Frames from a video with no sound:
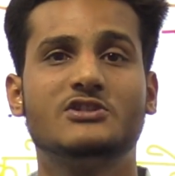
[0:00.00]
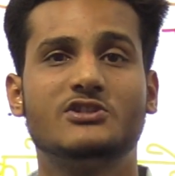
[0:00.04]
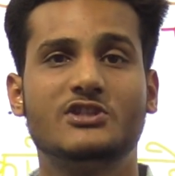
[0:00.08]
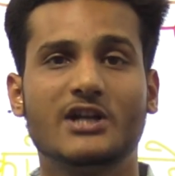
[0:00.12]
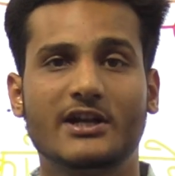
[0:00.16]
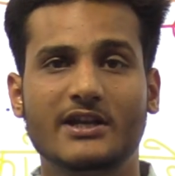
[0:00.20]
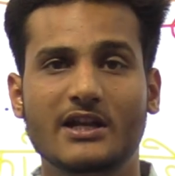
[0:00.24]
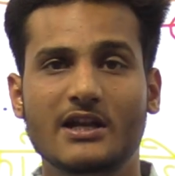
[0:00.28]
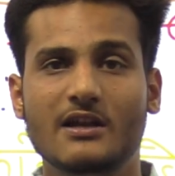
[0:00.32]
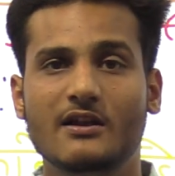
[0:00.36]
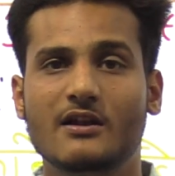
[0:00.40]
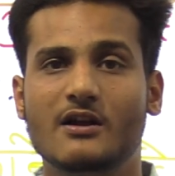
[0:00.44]

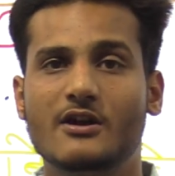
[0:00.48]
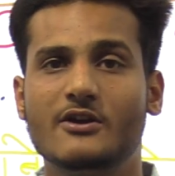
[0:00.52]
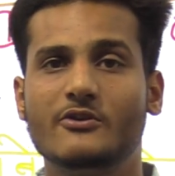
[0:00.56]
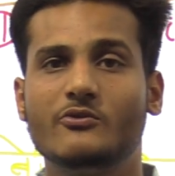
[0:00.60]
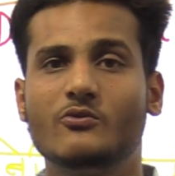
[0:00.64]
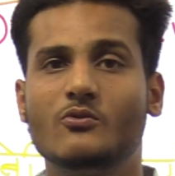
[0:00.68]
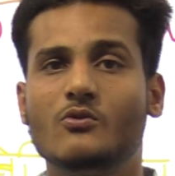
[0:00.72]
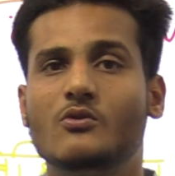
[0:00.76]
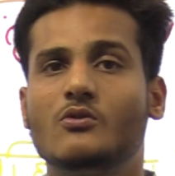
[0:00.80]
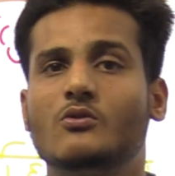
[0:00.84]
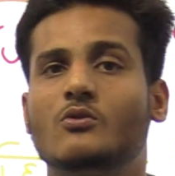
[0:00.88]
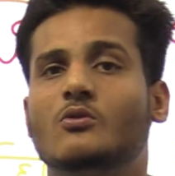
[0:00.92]
जटिल
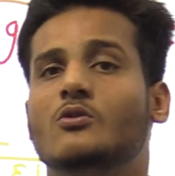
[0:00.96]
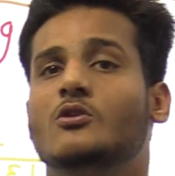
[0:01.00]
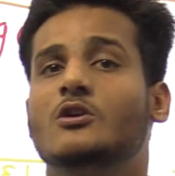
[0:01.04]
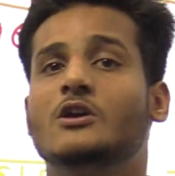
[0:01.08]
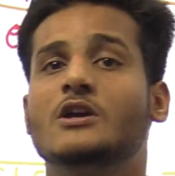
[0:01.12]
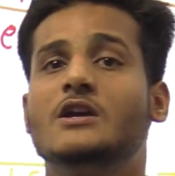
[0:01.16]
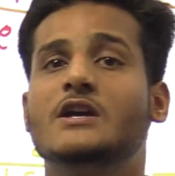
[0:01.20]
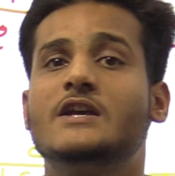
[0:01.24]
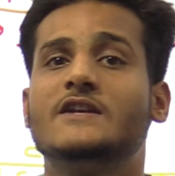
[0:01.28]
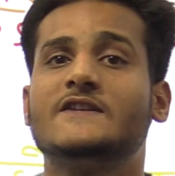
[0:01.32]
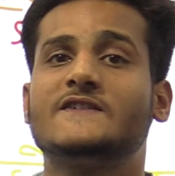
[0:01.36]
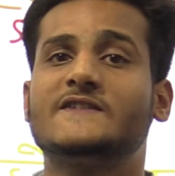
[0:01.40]
अणुओं को
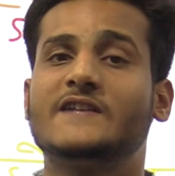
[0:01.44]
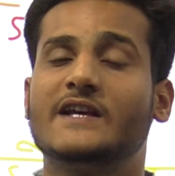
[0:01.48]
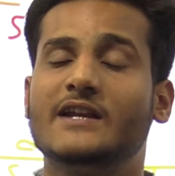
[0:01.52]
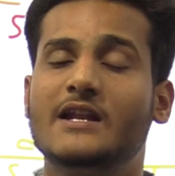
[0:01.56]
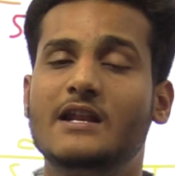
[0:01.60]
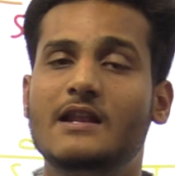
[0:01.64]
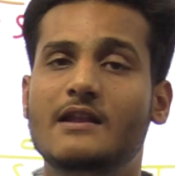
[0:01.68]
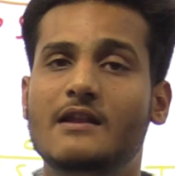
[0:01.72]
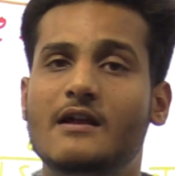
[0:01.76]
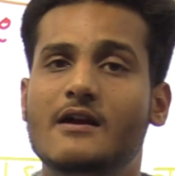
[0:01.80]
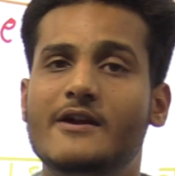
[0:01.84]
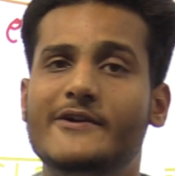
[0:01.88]

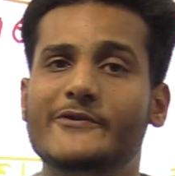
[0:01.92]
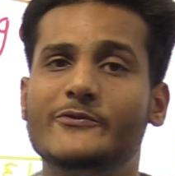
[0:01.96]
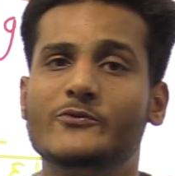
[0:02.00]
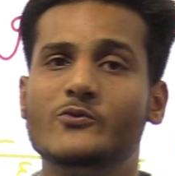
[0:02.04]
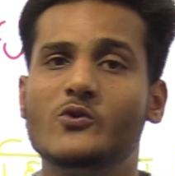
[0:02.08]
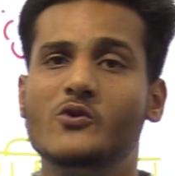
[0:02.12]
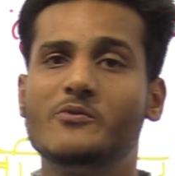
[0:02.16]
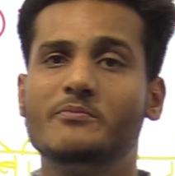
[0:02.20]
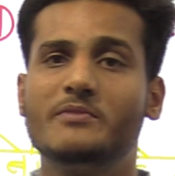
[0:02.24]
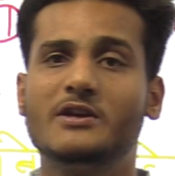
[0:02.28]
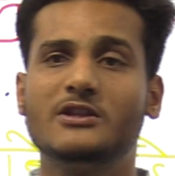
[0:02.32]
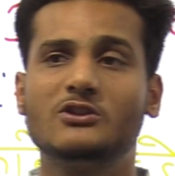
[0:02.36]
सरल
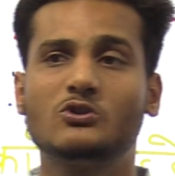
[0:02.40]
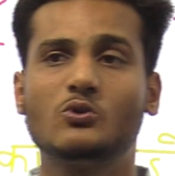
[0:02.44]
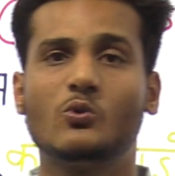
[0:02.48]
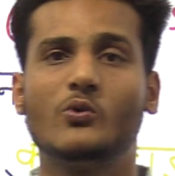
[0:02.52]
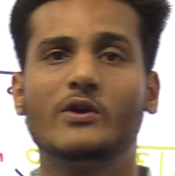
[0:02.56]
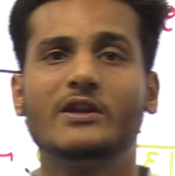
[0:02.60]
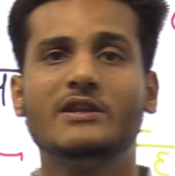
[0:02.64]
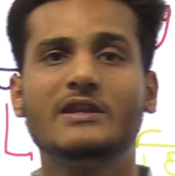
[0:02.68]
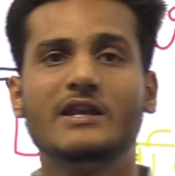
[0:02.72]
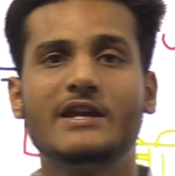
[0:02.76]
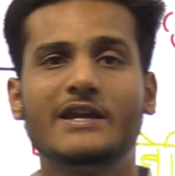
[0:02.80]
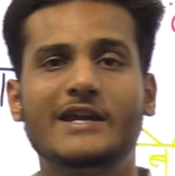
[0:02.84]
अणुओं में
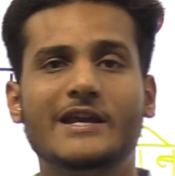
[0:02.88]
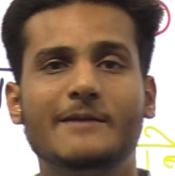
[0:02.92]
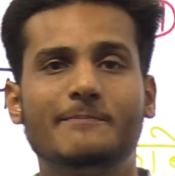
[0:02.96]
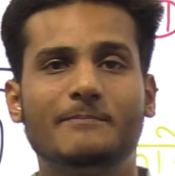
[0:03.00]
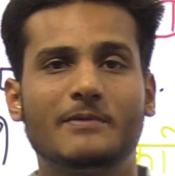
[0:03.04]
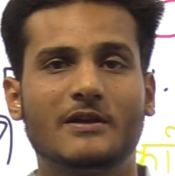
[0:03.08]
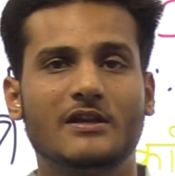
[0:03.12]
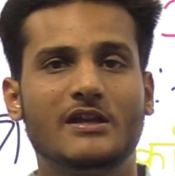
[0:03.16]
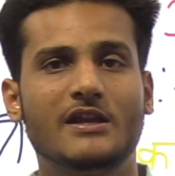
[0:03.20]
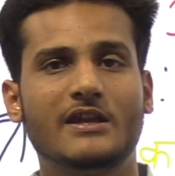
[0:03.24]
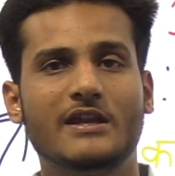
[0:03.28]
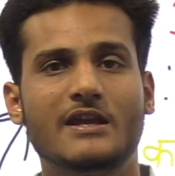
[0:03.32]
तोड़ने की
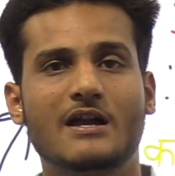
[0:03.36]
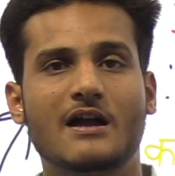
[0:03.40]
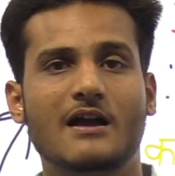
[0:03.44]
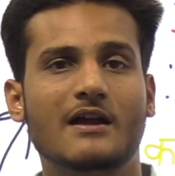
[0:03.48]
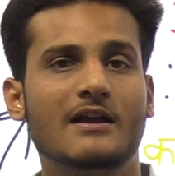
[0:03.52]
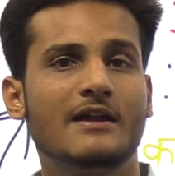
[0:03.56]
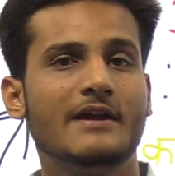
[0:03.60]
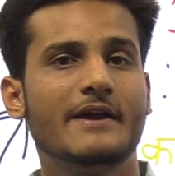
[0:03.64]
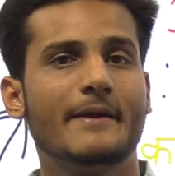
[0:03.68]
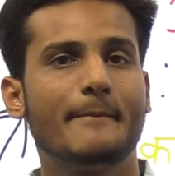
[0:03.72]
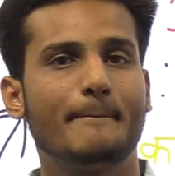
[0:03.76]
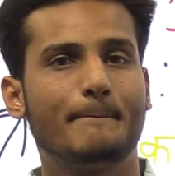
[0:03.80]
प्रक्रिया
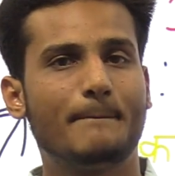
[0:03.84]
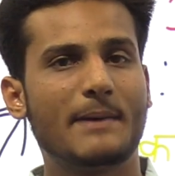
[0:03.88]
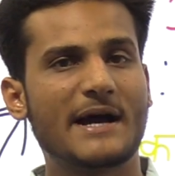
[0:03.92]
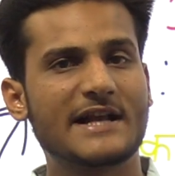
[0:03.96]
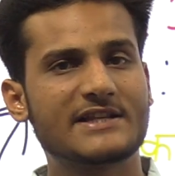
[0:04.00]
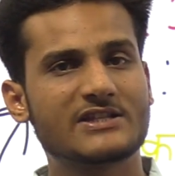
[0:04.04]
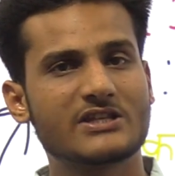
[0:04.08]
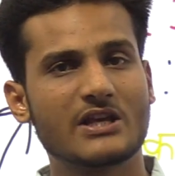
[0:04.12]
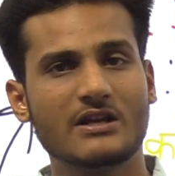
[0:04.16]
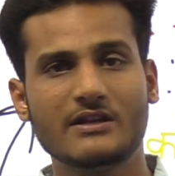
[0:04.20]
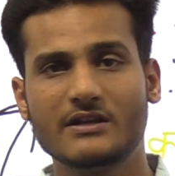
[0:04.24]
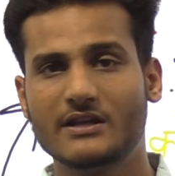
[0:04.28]

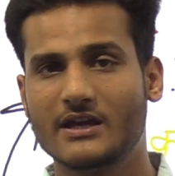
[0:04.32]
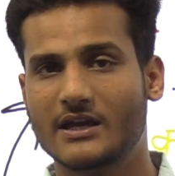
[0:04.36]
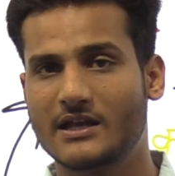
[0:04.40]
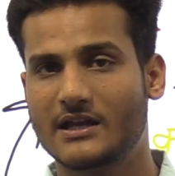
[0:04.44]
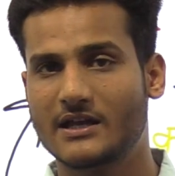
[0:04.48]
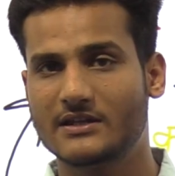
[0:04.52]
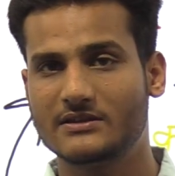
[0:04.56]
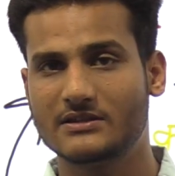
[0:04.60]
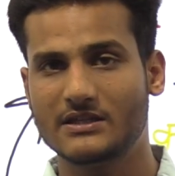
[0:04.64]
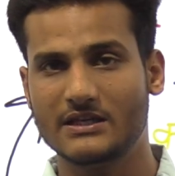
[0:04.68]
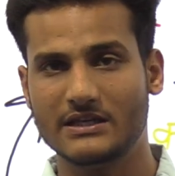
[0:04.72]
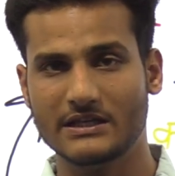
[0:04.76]
पाचन
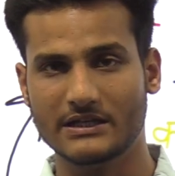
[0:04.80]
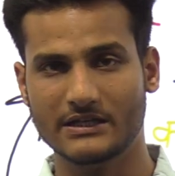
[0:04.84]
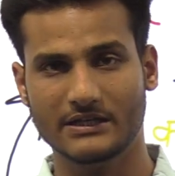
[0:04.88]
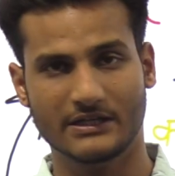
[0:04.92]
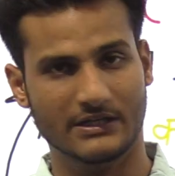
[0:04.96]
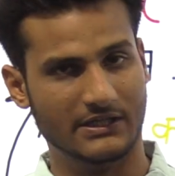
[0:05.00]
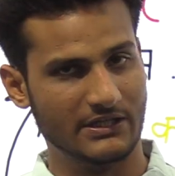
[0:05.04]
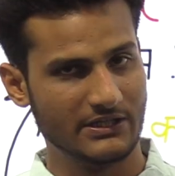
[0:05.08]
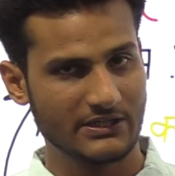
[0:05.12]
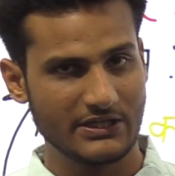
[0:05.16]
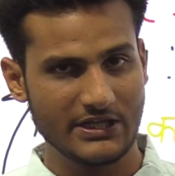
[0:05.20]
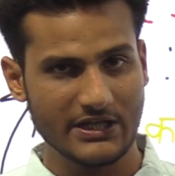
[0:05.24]
कहलाती है
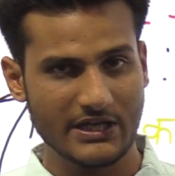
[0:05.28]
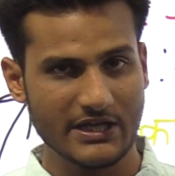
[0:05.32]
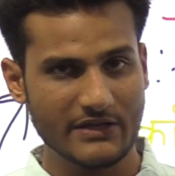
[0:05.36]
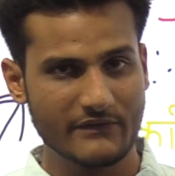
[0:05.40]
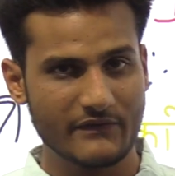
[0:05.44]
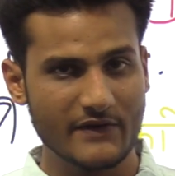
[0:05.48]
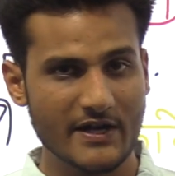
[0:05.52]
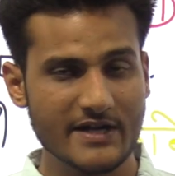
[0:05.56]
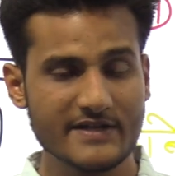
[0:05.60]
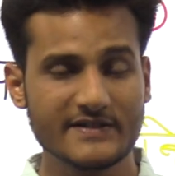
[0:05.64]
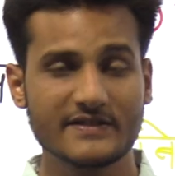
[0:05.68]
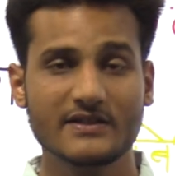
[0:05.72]
ठीक है
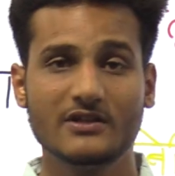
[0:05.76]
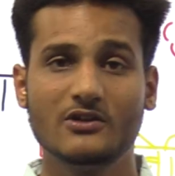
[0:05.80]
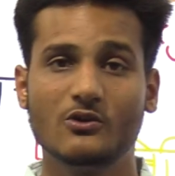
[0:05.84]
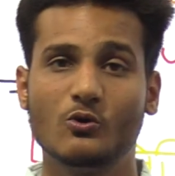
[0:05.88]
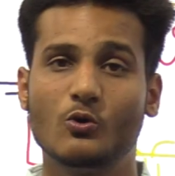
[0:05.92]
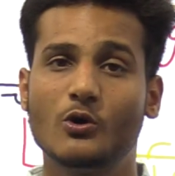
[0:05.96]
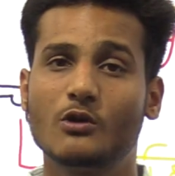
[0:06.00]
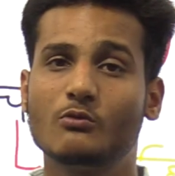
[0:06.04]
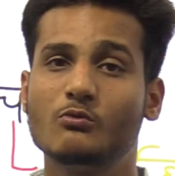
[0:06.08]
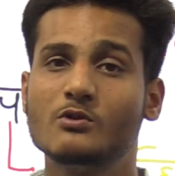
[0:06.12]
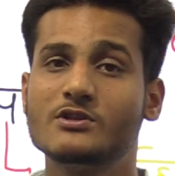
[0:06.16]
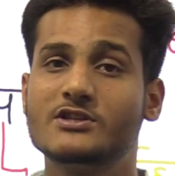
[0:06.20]
फ्रेंड्स
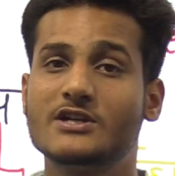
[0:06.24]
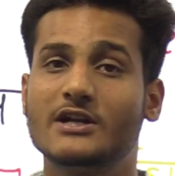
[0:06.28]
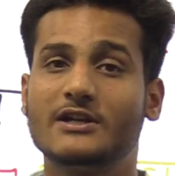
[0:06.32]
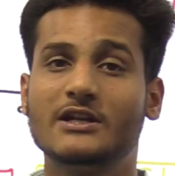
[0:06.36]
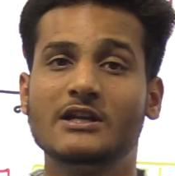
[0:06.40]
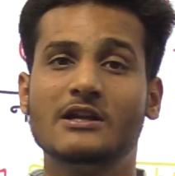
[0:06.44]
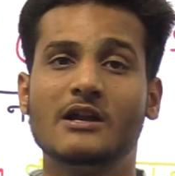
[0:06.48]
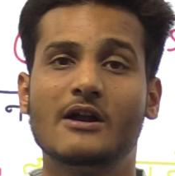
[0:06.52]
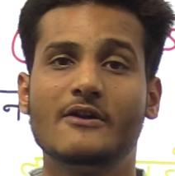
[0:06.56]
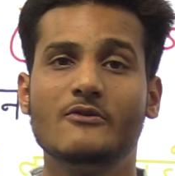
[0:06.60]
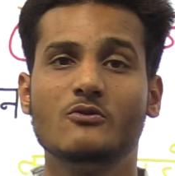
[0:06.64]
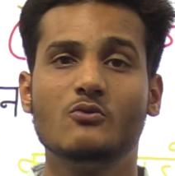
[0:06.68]
और वो
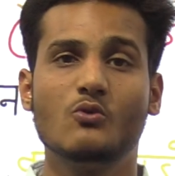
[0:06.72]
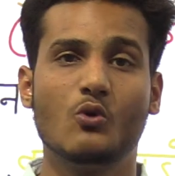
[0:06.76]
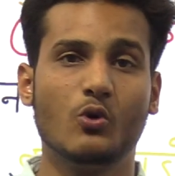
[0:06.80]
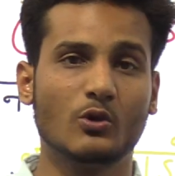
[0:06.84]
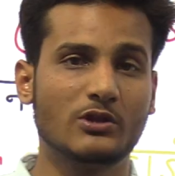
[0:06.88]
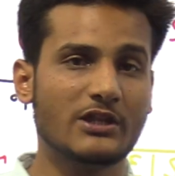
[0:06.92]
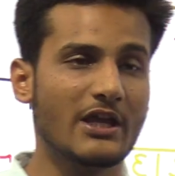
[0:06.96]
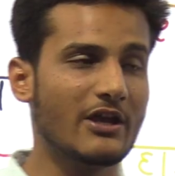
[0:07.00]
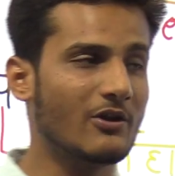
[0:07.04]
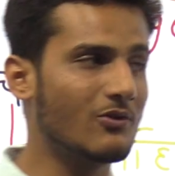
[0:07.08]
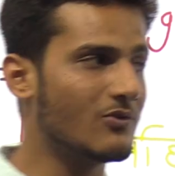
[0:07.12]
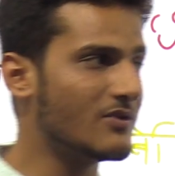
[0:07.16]
जटिल अणु
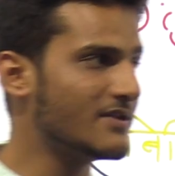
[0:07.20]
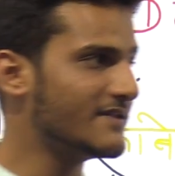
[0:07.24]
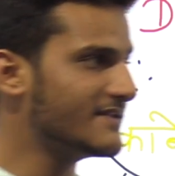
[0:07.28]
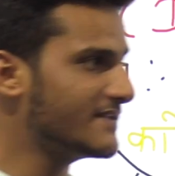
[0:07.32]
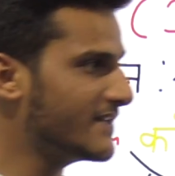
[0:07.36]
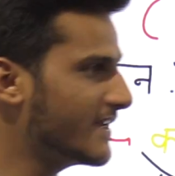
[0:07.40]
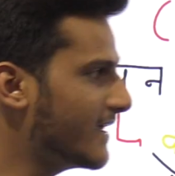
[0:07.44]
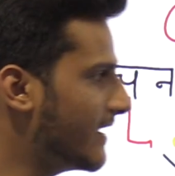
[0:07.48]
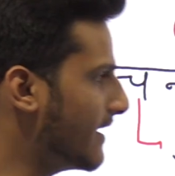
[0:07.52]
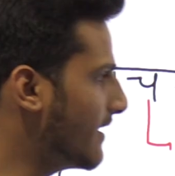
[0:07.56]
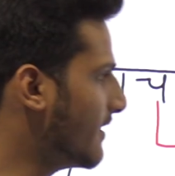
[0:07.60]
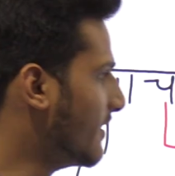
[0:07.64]
होते कौन
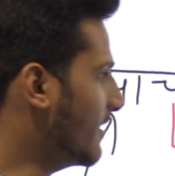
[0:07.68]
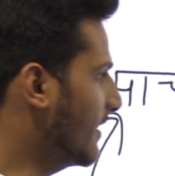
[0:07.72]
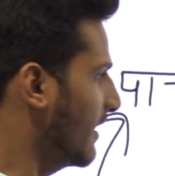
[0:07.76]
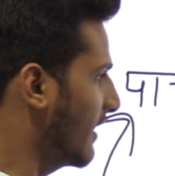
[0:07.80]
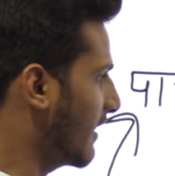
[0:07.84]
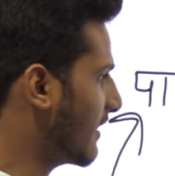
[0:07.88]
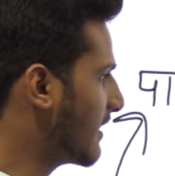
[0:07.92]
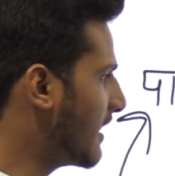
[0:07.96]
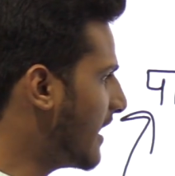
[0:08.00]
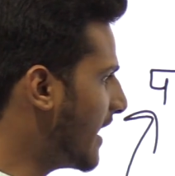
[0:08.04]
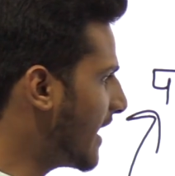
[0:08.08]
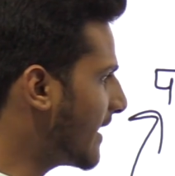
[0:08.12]
से हैं
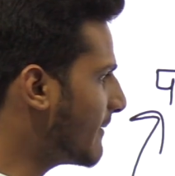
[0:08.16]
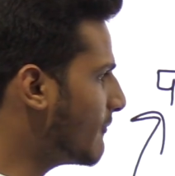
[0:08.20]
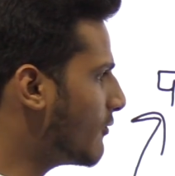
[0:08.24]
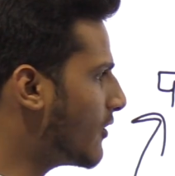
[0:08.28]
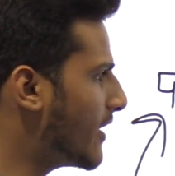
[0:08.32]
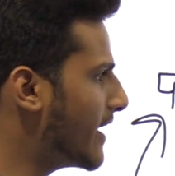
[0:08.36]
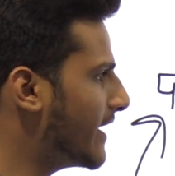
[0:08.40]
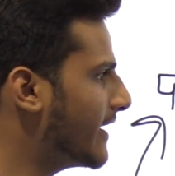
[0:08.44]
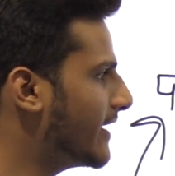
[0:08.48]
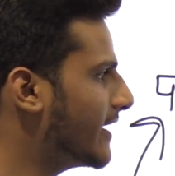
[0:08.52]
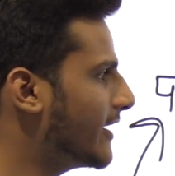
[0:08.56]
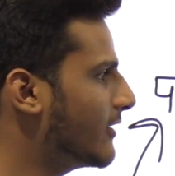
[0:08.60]

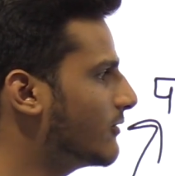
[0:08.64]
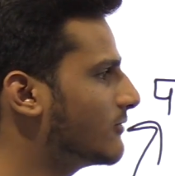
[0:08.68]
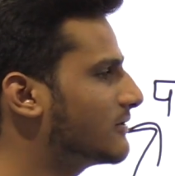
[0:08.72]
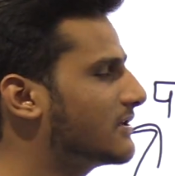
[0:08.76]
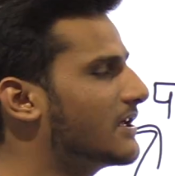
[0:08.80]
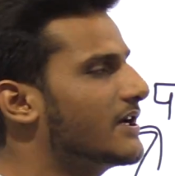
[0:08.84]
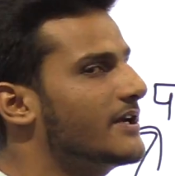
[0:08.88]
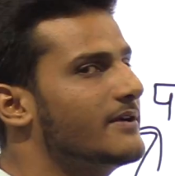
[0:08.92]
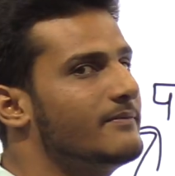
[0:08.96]
कार्बोहाइड्रेट होता